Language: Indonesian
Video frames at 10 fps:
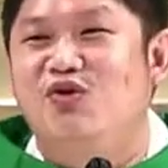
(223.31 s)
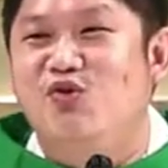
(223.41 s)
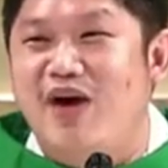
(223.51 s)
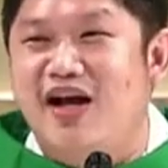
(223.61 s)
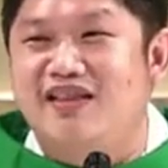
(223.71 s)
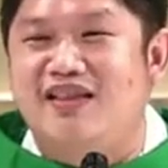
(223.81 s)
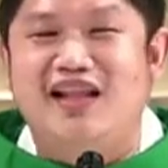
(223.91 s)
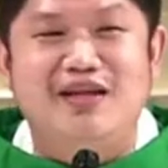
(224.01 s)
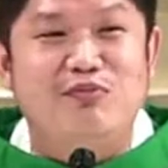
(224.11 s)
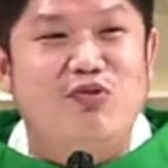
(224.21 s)
umat
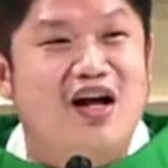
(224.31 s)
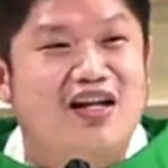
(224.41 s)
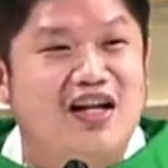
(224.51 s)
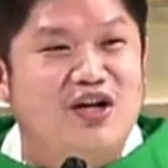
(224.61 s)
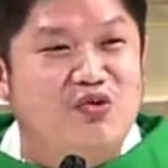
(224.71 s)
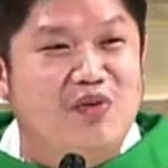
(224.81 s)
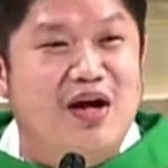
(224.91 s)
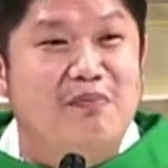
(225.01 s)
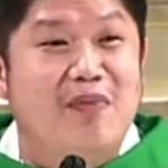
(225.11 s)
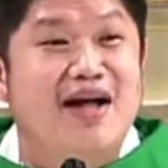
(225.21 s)
nanti pulang dari rumah
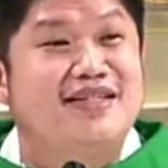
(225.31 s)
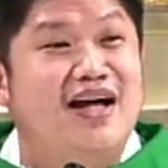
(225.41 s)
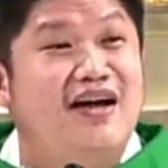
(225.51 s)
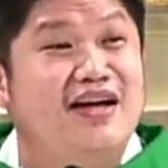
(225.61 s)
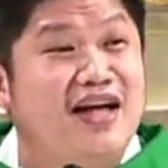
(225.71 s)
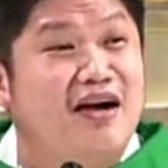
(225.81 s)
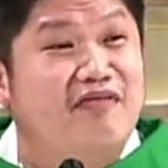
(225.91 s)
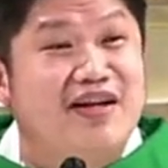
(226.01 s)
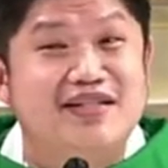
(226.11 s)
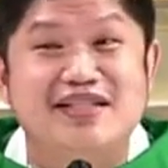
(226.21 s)
baca yang
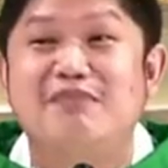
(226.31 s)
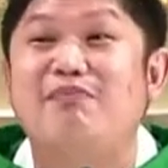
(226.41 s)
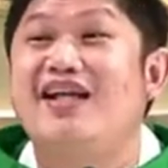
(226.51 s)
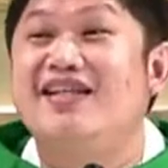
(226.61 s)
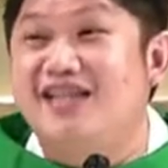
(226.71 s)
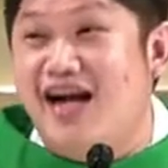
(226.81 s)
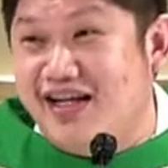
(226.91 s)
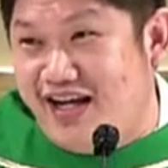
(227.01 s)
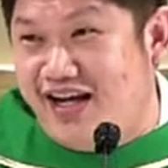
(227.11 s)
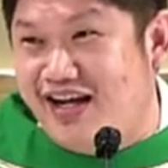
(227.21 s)
versi
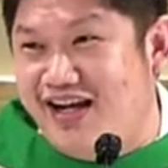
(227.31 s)
panjangnya.